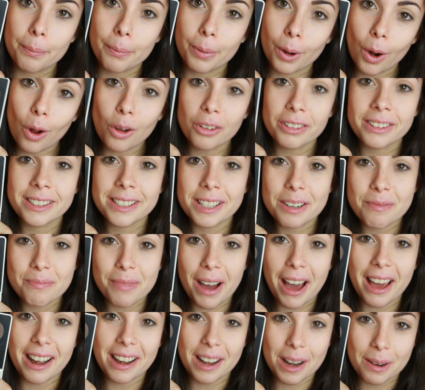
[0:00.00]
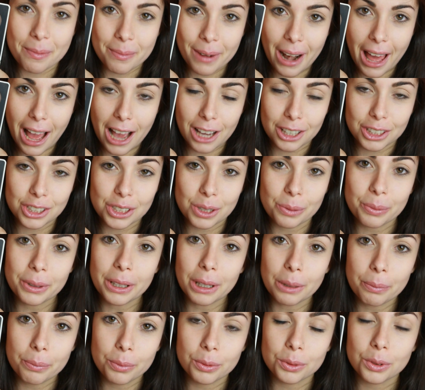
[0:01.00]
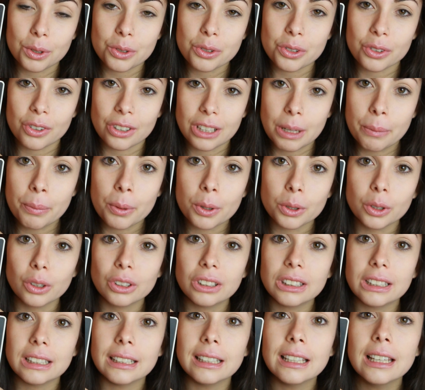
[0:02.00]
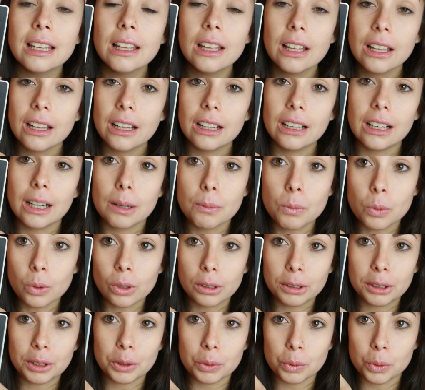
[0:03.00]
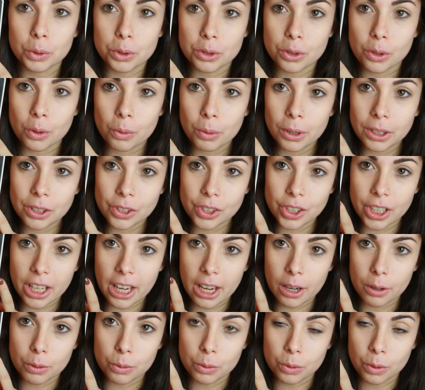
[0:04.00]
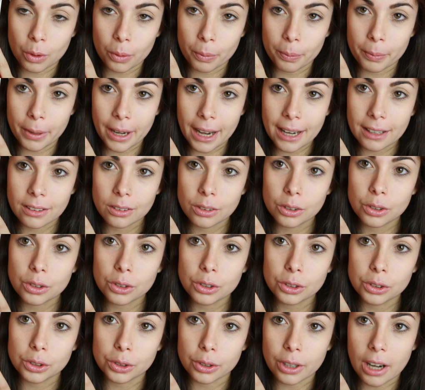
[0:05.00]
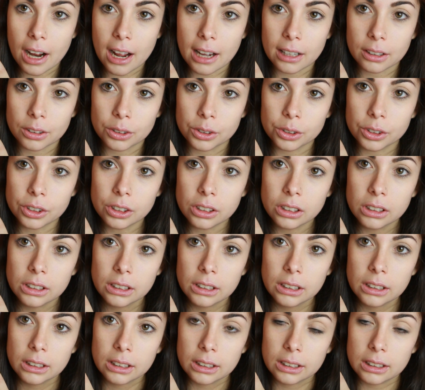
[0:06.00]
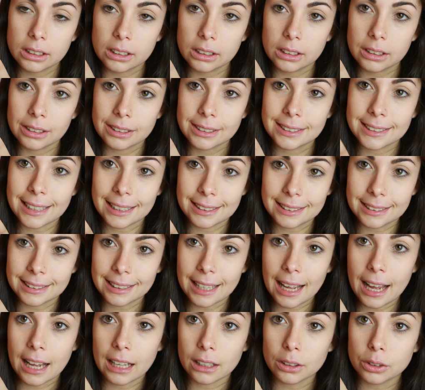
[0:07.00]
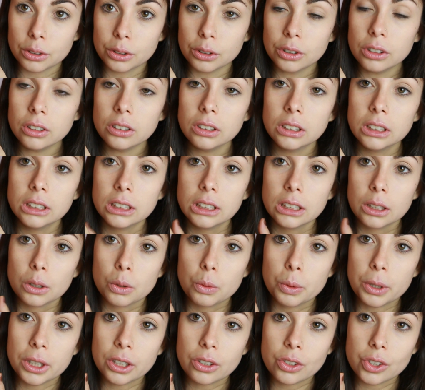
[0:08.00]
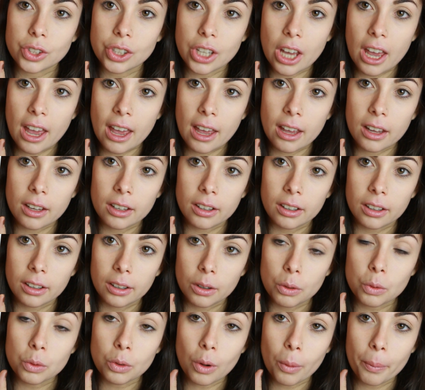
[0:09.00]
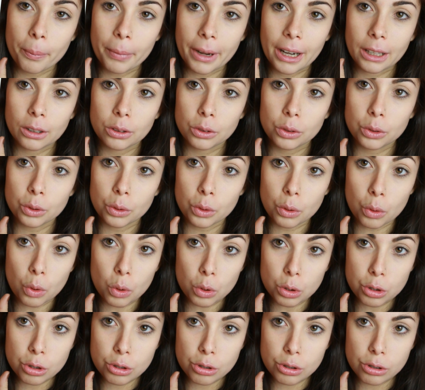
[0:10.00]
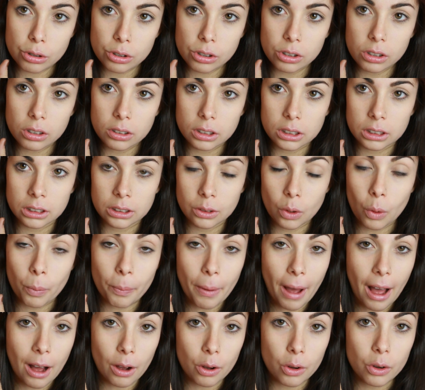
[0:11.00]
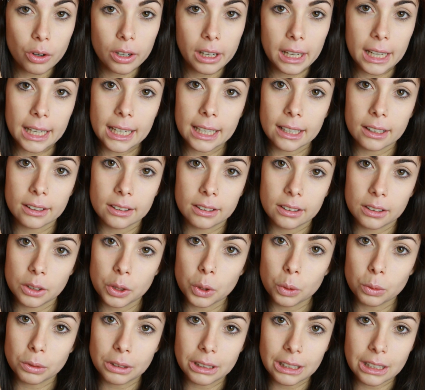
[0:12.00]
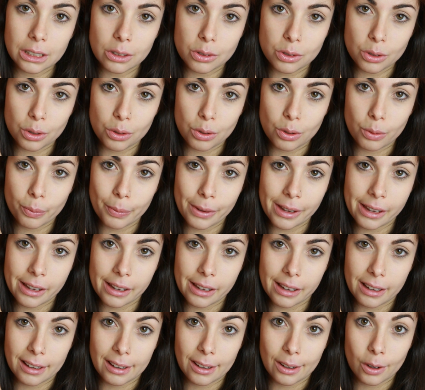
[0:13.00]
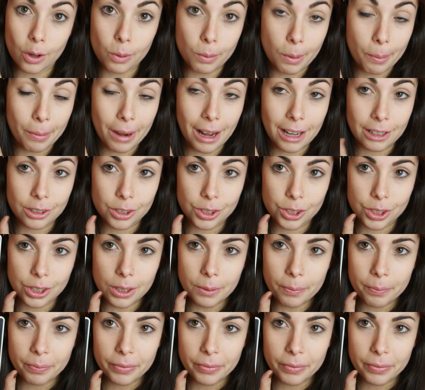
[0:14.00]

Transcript: bronzer barra blush perché appunto sono dei prodotti eh, multiuso qui c'è un ombretto dorato eh, satinato qui c'è eh, un ombretto rosso eh, opaco che eh, io utilizzo come, come blush